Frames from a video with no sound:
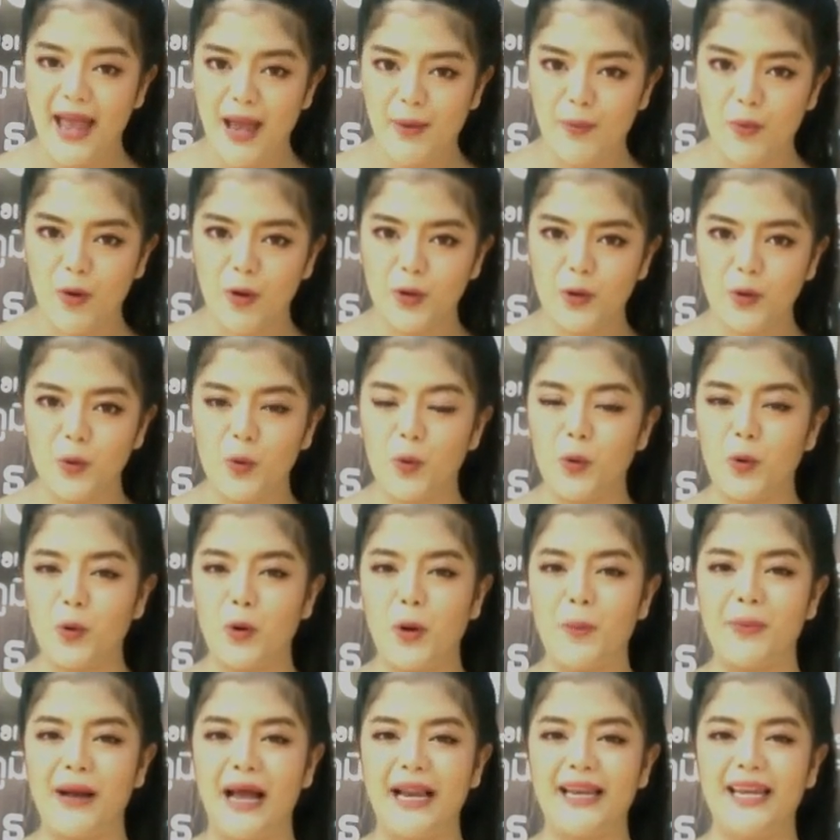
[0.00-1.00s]
MOU
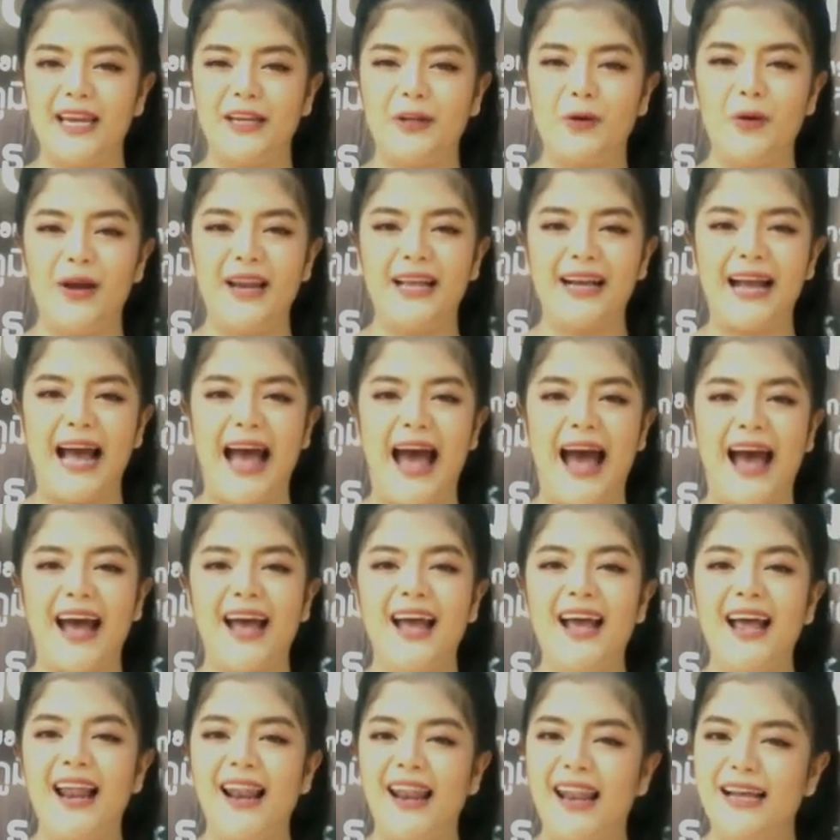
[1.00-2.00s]
ร่วมกันอีกด้วยละค่ะ
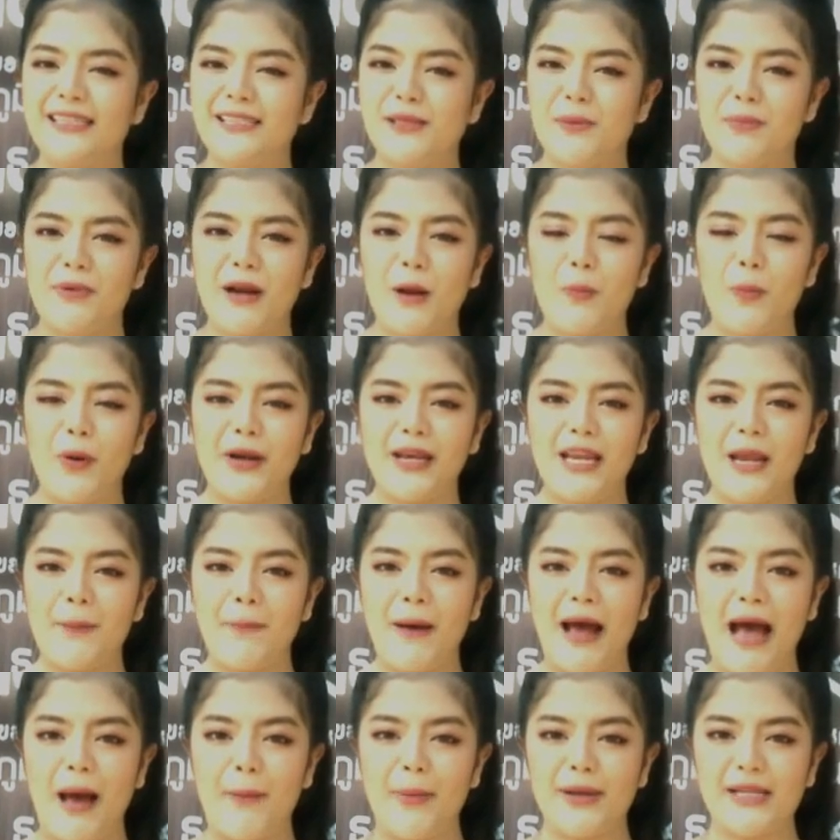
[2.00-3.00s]
และสำหรับวันนี้
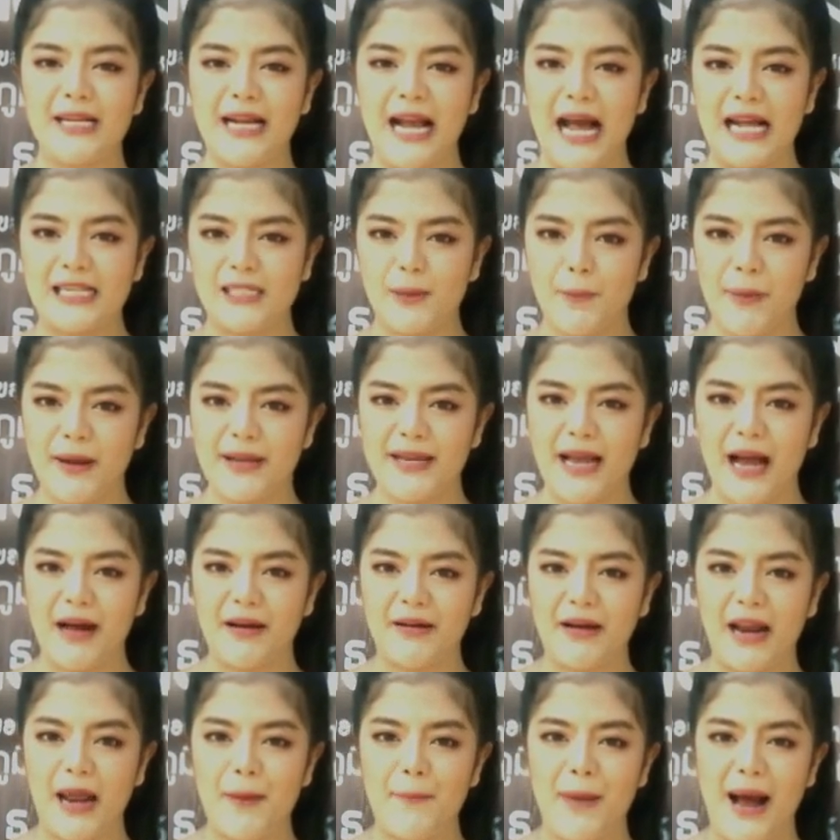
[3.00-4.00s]
ภาพบรรยากาศจะเป็นอย่าง
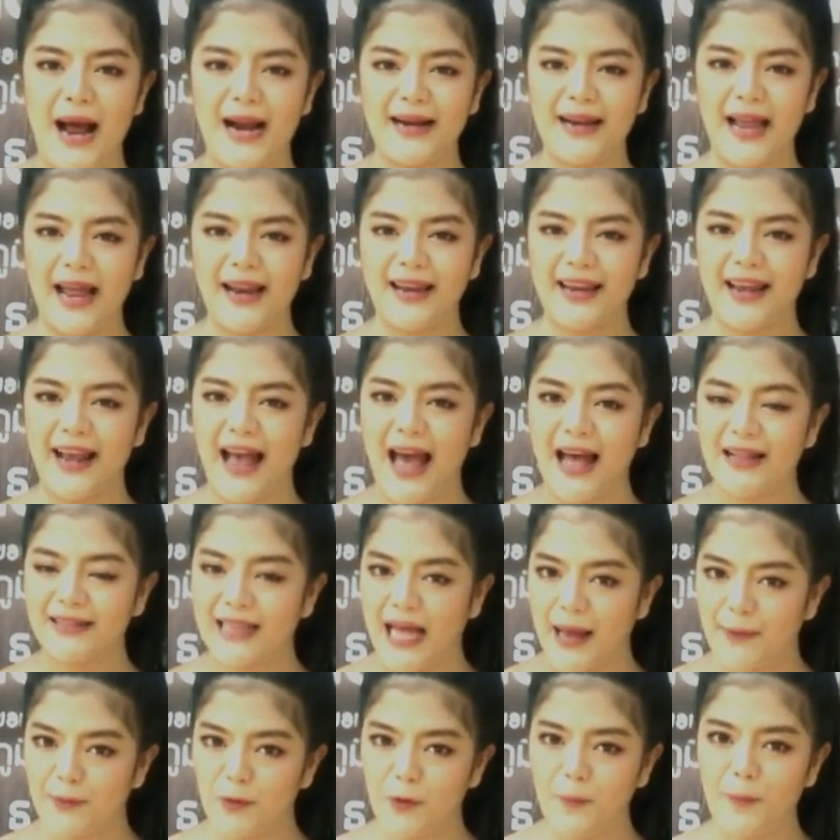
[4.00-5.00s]
ไรบ้างนั้นนะคะ
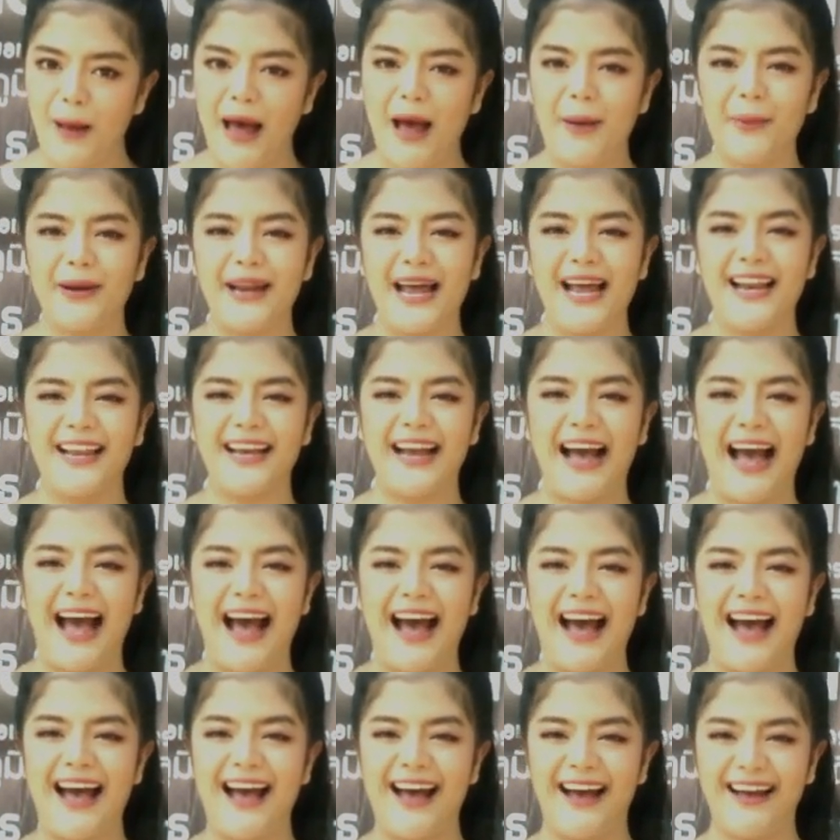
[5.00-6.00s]
ตามลูกป่ามาได้เลยค่ะ